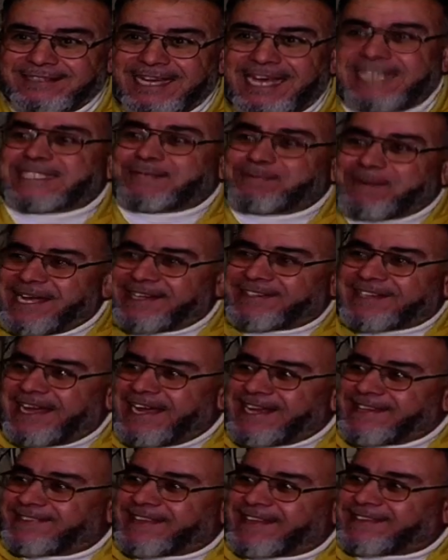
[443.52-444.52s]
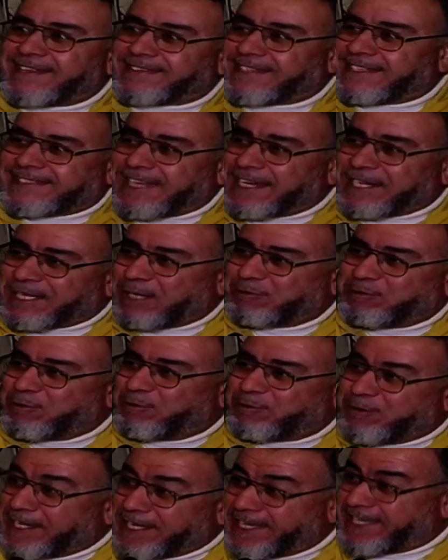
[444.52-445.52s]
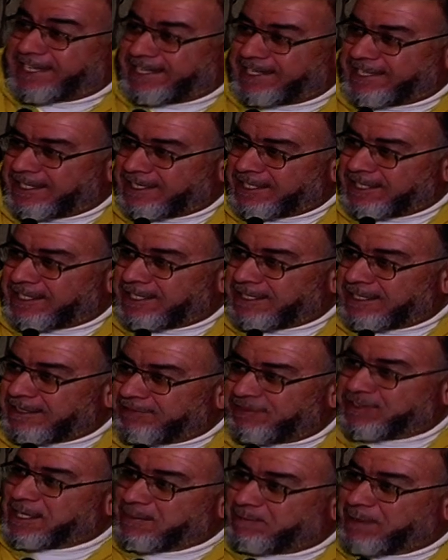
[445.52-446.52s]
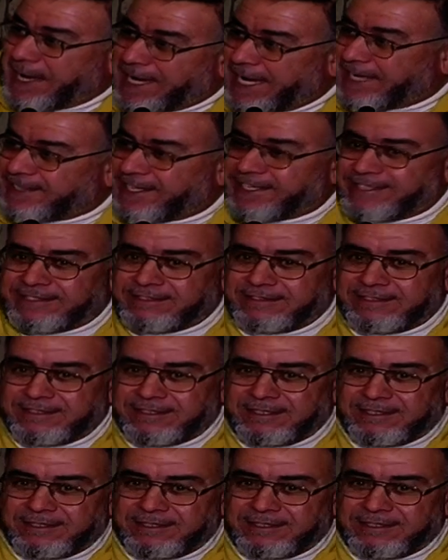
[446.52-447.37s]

أصبحت أنت تتصرف فيه في بلد